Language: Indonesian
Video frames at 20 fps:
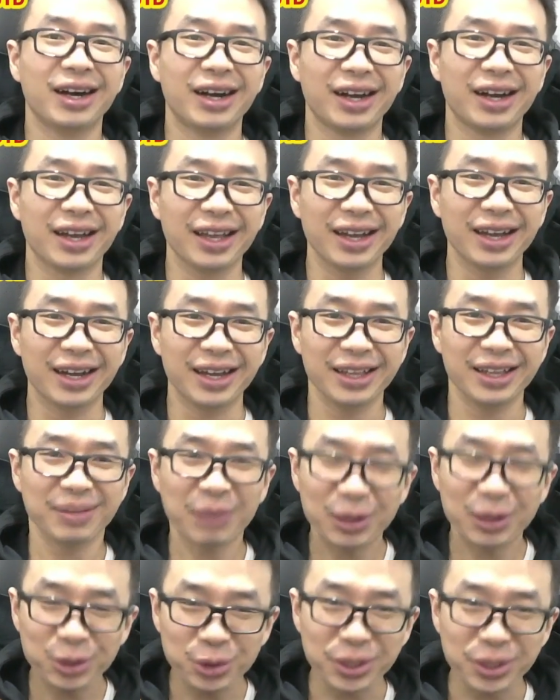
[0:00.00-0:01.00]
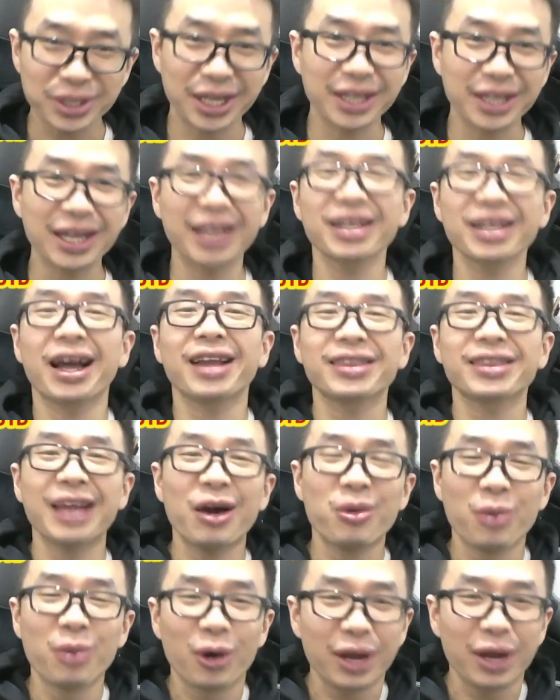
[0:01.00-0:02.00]
ya kan mantu ke tanah kan nggak
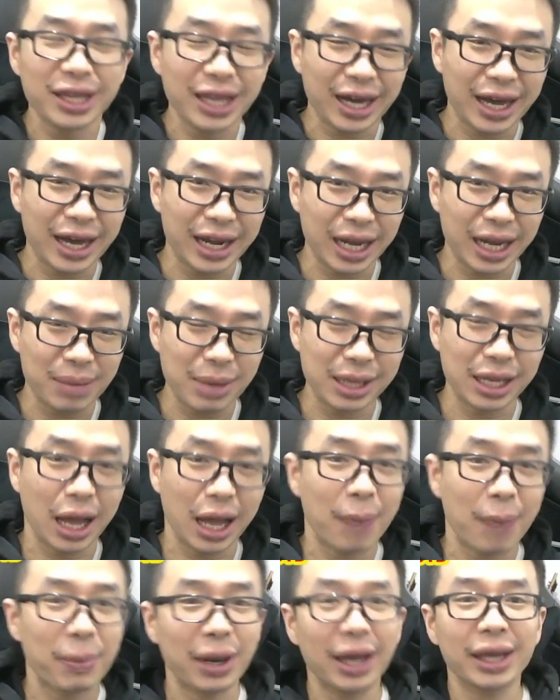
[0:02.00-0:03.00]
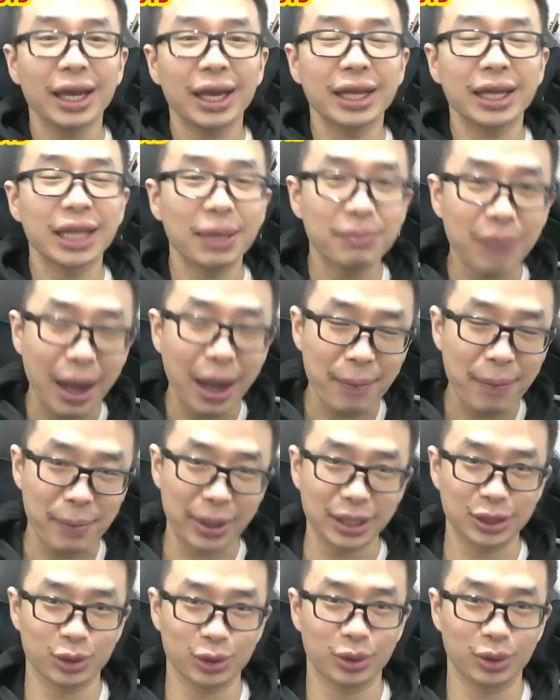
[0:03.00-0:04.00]
tahu bolanya ke arah kemana apalagi ada Mbappe
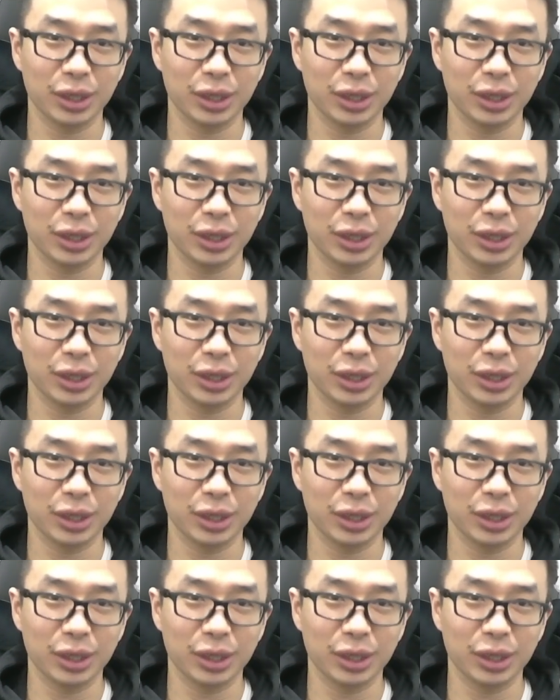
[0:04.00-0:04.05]
itu.